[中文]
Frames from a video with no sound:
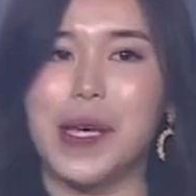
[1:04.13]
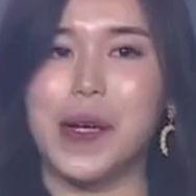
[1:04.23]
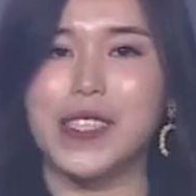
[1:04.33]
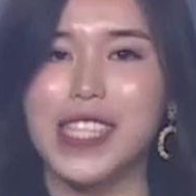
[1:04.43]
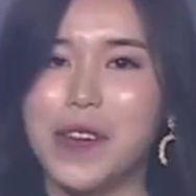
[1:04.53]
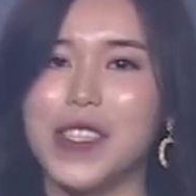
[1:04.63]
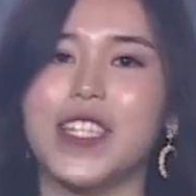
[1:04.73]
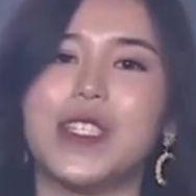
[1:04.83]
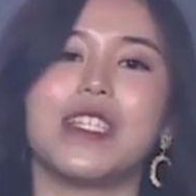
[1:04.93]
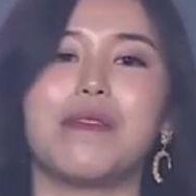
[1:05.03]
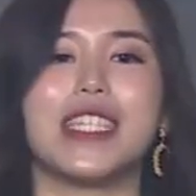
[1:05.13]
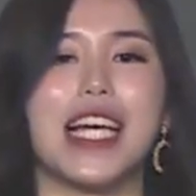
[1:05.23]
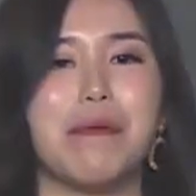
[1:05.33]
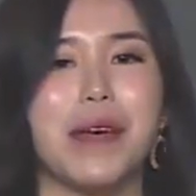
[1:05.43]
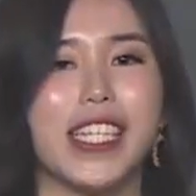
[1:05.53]
品哦，到底是什么
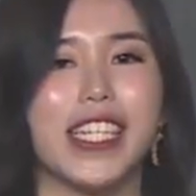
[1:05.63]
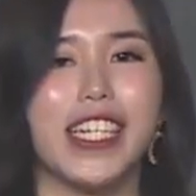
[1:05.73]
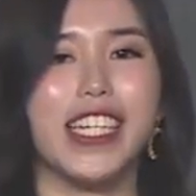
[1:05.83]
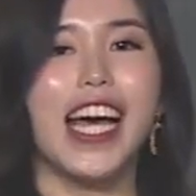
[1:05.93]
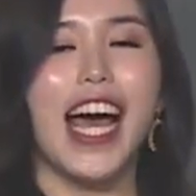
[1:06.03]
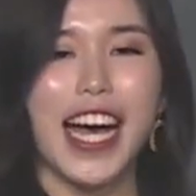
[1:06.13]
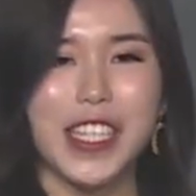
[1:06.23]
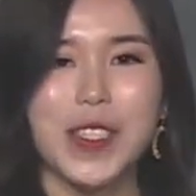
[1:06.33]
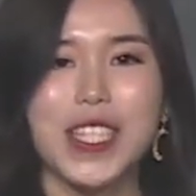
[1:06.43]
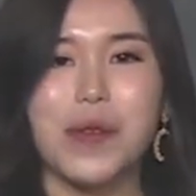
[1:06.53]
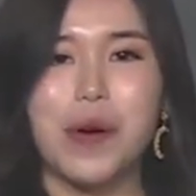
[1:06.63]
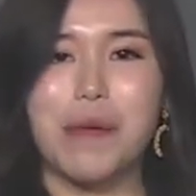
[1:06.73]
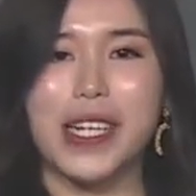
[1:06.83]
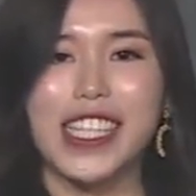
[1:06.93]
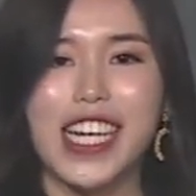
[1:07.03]
产品呢？它就是我
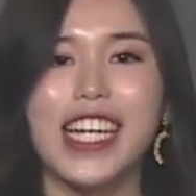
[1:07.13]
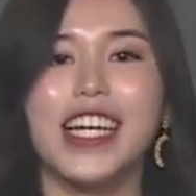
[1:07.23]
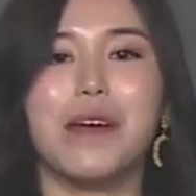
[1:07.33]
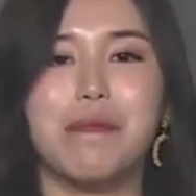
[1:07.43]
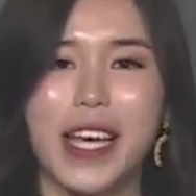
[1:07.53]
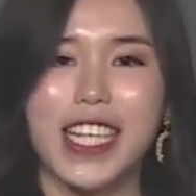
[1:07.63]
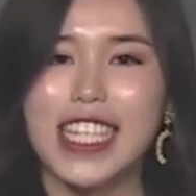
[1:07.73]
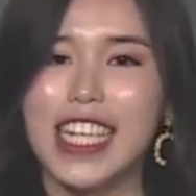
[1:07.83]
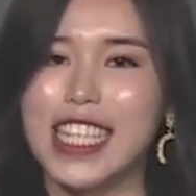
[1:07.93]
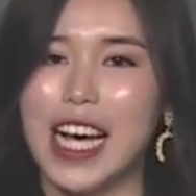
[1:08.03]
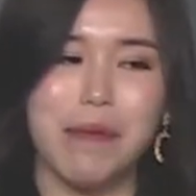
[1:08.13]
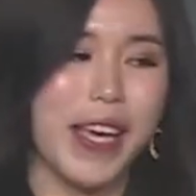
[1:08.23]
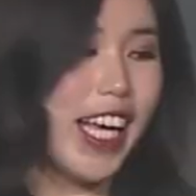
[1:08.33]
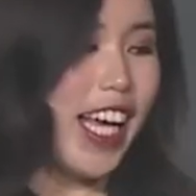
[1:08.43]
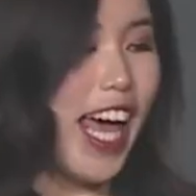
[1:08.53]
们的明星产
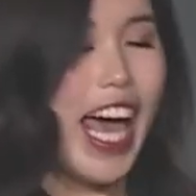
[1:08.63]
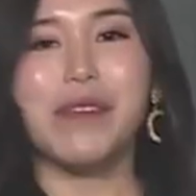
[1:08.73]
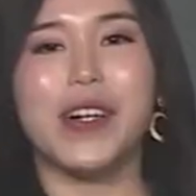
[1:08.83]
品 h 魔